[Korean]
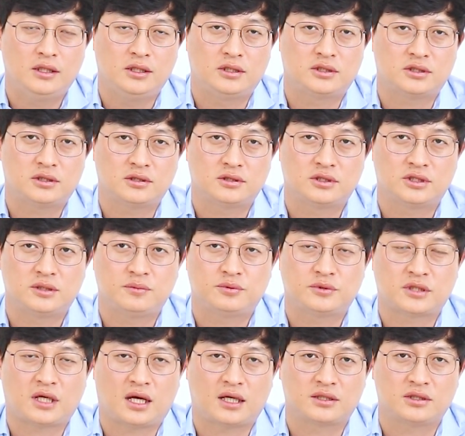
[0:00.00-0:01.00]

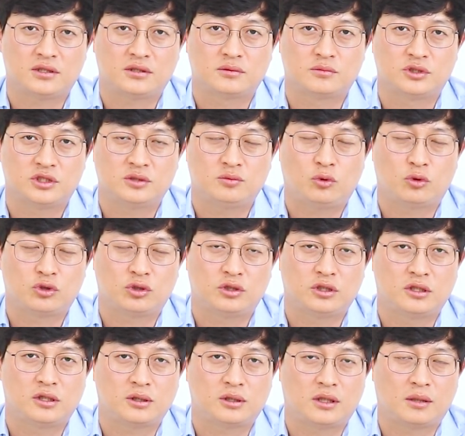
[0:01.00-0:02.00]
이천십사년,
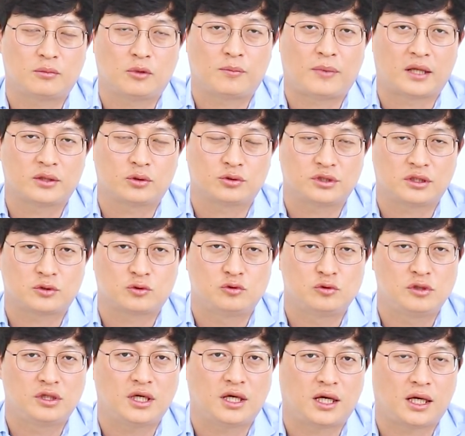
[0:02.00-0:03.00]
십오년 이럴 때 뭐, 반도체
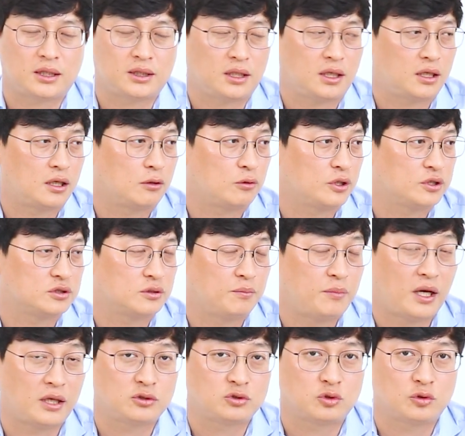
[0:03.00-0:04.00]
굴기 하겠다라고 해서
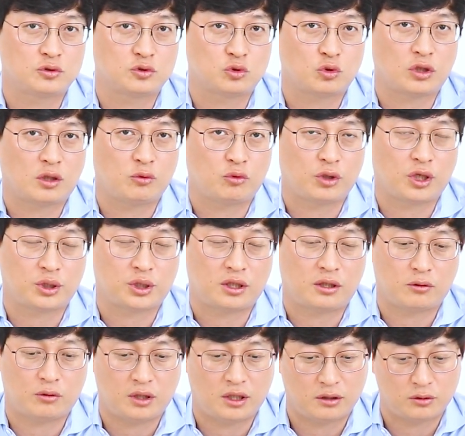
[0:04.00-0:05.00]
백조 원
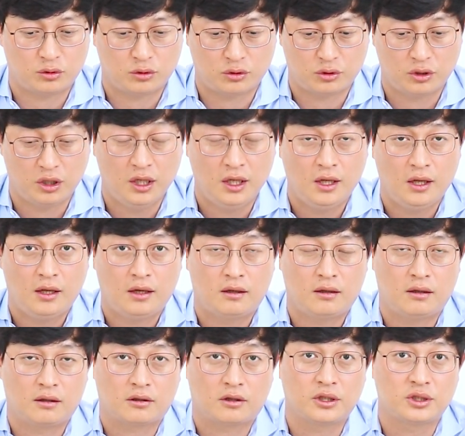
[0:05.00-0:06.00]
쏟아붓겠다고 하고,
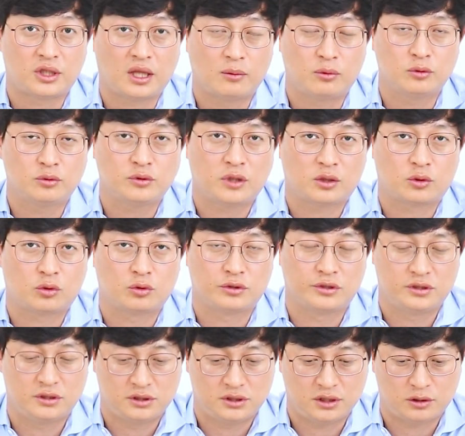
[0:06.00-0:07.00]
어, 거의 대부분의
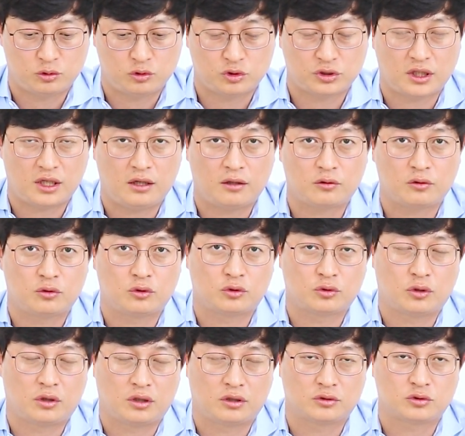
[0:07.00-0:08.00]
돈을 이제
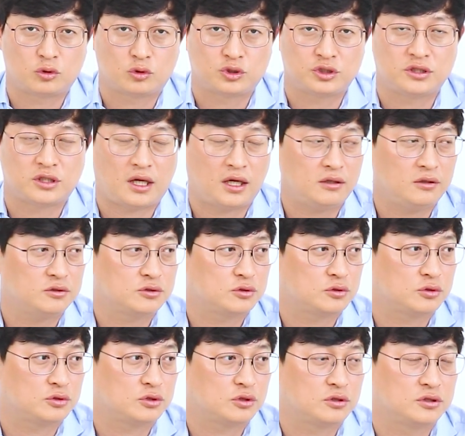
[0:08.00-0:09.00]
투자하고, 어, 소진을 한
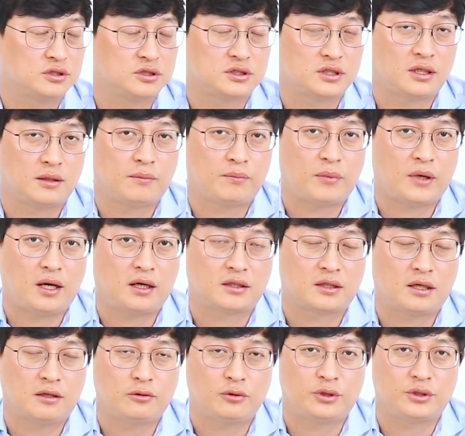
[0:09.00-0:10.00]
것으로 저는 이제
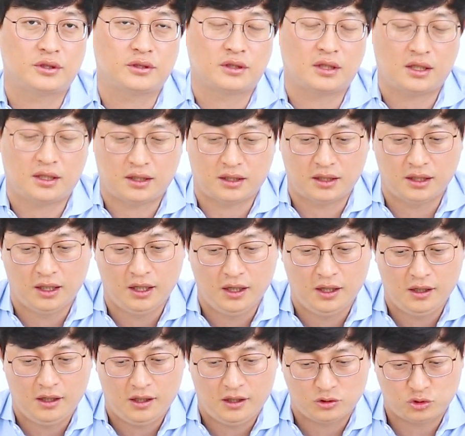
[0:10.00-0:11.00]
파악을 하고 있는데,
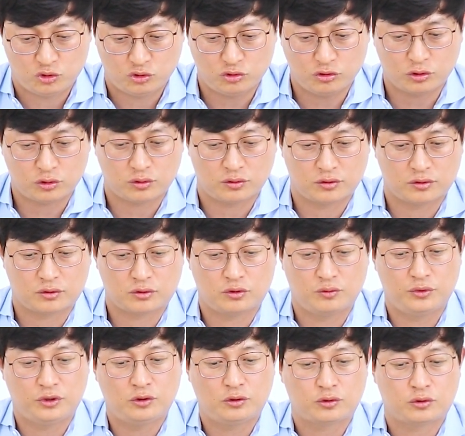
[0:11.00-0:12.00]
중국도
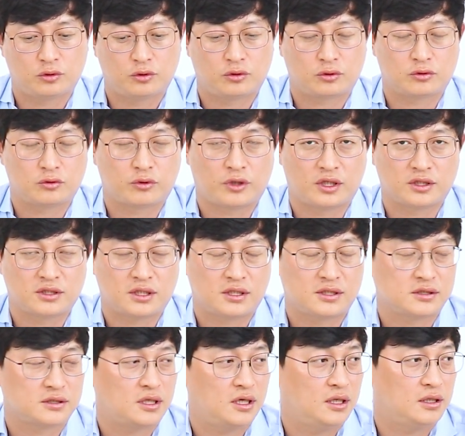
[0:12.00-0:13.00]
그렇고, 미국도 그렇고,
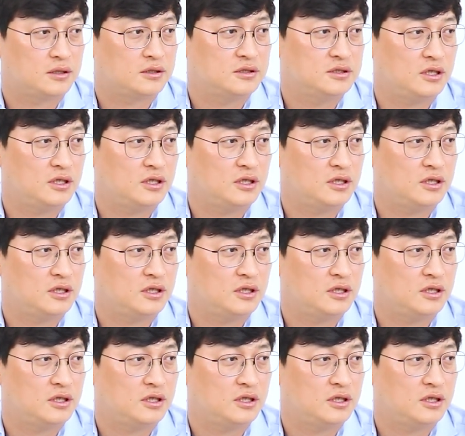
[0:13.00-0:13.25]
굉장히 스케일이